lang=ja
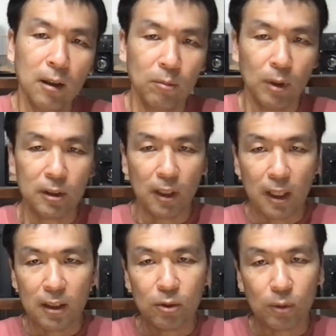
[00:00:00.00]
まず
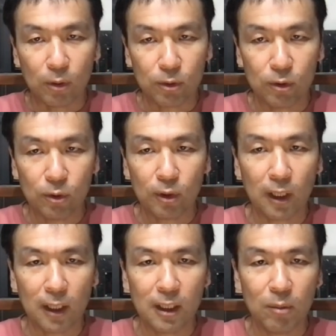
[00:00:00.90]
A 君は普通の
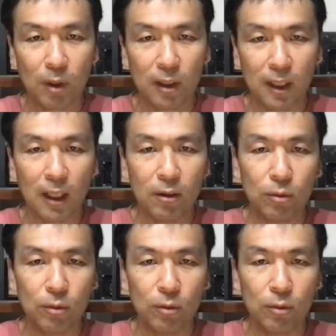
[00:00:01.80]
サラリーマンで